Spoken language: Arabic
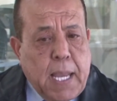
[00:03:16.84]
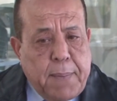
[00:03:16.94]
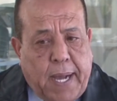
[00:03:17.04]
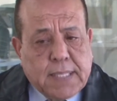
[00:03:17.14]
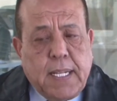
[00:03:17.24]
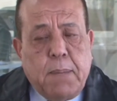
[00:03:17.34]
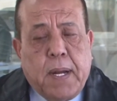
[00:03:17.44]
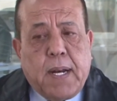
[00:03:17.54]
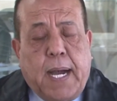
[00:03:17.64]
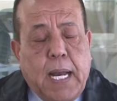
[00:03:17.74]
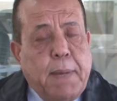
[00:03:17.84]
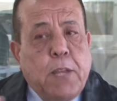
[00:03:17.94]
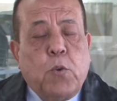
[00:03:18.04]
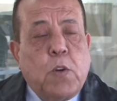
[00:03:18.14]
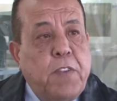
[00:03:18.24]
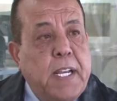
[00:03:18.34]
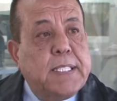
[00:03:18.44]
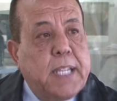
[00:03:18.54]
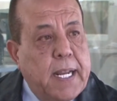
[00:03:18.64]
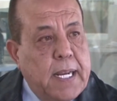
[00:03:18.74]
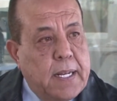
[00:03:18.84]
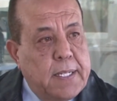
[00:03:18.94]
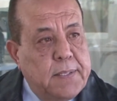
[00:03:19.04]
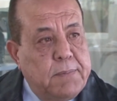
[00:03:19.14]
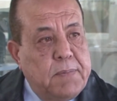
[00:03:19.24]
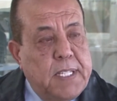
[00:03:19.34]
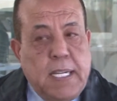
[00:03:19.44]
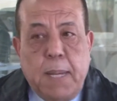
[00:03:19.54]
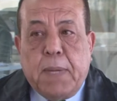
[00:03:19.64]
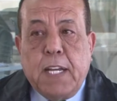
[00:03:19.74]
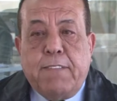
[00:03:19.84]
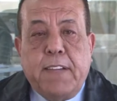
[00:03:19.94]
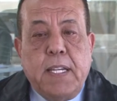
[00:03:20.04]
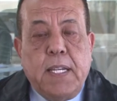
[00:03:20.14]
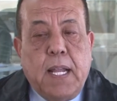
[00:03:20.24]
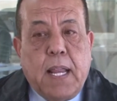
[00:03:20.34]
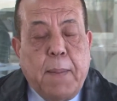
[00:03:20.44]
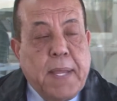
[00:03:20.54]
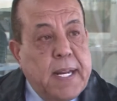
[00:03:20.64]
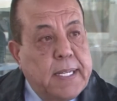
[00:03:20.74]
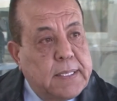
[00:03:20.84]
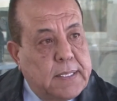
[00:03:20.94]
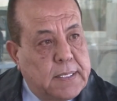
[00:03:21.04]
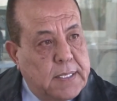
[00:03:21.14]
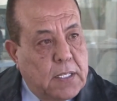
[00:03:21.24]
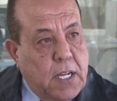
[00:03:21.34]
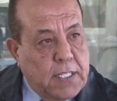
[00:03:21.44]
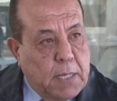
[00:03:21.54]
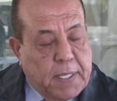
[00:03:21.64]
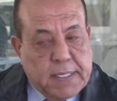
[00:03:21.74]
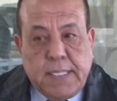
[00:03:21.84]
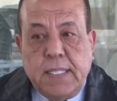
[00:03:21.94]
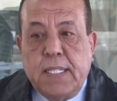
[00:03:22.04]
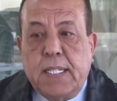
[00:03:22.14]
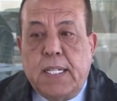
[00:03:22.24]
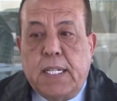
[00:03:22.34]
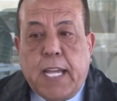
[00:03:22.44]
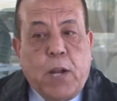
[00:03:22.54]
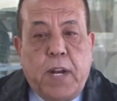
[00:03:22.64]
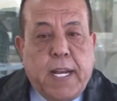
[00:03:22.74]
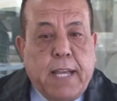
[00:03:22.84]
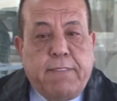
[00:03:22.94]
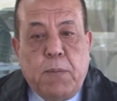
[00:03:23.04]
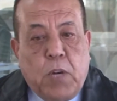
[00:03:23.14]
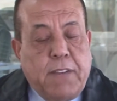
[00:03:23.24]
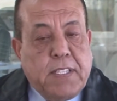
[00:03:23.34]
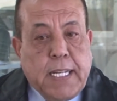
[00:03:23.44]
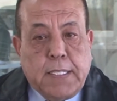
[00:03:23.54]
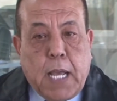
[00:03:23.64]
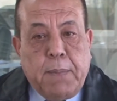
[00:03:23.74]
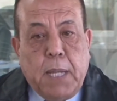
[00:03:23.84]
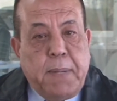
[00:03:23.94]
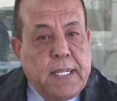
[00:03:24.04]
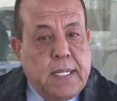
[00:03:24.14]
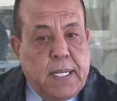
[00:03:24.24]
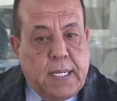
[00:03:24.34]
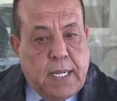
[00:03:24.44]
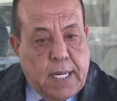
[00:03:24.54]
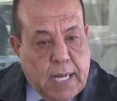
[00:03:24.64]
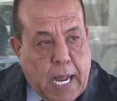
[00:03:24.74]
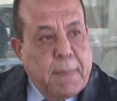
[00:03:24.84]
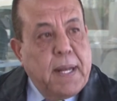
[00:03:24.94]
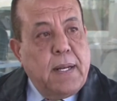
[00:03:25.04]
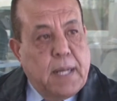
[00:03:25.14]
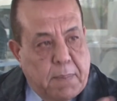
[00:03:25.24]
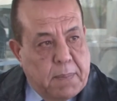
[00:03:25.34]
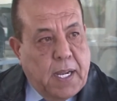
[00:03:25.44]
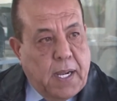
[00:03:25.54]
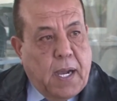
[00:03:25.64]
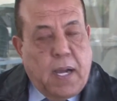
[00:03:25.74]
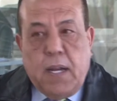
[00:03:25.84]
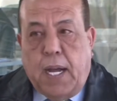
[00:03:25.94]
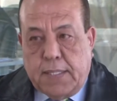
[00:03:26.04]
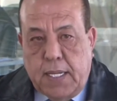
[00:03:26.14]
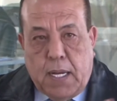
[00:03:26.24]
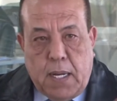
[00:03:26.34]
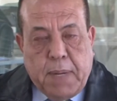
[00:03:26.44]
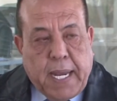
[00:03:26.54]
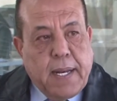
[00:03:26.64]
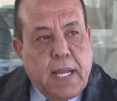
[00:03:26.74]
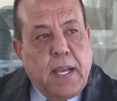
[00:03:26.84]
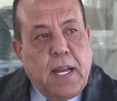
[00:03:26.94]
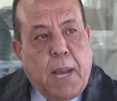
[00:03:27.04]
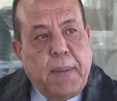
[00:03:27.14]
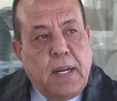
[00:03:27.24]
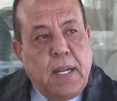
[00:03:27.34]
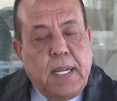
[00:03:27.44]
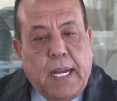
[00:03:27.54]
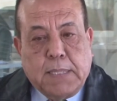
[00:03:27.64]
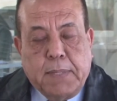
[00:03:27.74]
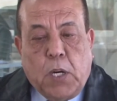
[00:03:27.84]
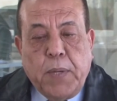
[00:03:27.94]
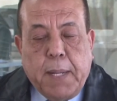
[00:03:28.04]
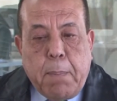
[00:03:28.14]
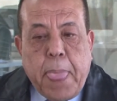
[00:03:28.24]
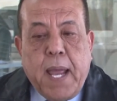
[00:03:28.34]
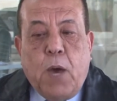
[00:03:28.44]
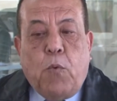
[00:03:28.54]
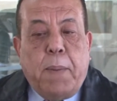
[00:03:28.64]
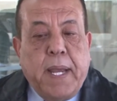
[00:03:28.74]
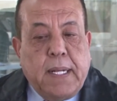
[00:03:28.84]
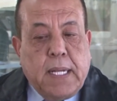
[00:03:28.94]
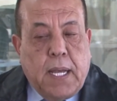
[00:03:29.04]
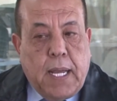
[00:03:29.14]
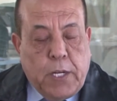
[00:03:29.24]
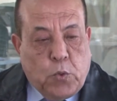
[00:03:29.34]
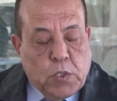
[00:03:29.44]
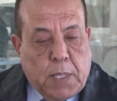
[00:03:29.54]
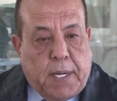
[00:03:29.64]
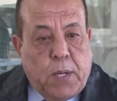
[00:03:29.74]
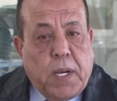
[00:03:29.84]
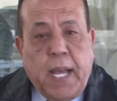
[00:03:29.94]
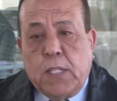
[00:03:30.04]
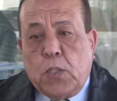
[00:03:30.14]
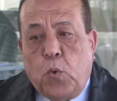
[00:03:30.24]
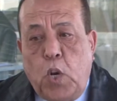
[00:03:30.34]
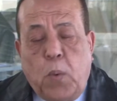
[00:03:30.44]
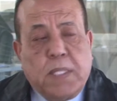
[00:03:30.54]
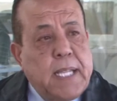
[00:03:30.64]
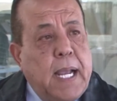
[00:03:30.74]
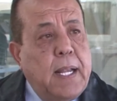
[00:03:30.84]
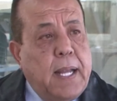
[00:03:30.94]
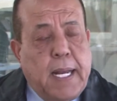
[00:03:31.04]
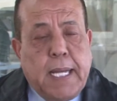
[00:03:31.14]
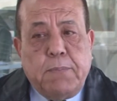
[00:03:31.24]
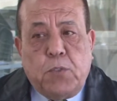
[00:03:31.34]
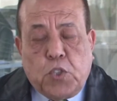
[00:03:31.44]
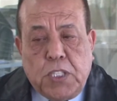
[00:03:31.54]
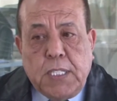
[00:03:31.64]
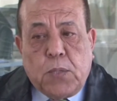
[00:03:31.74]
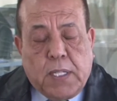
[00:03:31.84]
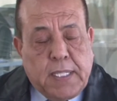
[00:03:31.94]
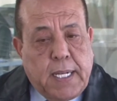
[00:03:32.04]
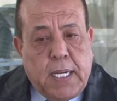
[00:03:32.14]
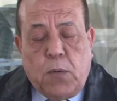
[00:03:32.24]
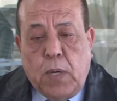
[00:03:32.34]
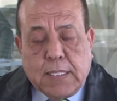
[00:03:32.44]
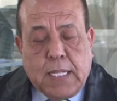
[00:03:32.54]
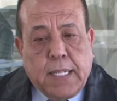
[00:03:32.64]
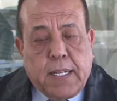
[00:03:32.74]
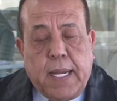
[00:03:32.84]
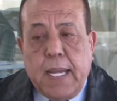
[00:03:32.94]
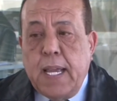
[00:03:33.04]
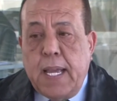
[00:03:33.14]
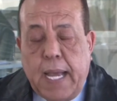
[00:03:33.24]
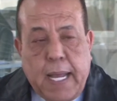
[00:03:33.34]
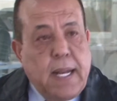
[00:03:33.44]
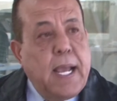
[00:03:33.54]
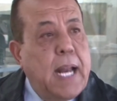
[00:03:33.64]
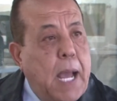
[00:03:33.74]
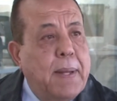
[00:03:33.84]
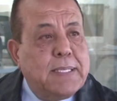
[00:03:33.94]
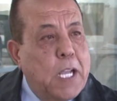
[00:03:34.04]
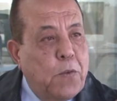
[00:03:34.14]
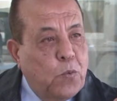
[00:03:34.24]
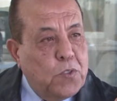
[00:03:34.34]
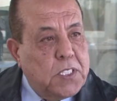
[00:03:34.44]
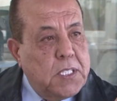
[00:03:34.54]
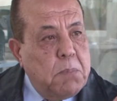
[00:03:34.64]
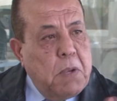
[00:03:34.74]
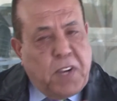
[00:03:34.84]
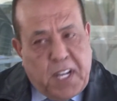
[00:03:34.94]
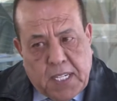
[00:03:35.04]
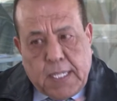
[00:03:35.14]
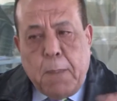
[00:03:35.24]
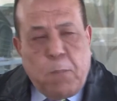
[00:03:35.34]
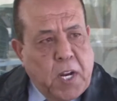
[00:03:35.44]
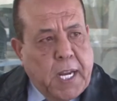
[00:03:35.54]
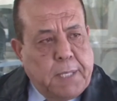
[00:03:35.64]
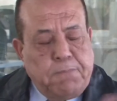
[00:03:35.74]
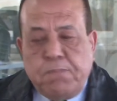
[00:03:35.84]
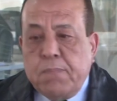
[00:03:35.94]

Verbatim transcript: كما حصل مره على ما اذكر في اسرائيل يمكن في ثمانينات القرن الماضي كان هناك في منافسه انتخابيه بين آه، العمل لما حتى لما كان العمل حزبا قويا وبين الليكود طبعا وكانت كل وسائل الإعلام تشير وقتها والإصلاحات الرأي أن العمل سيفوز بفارق مريح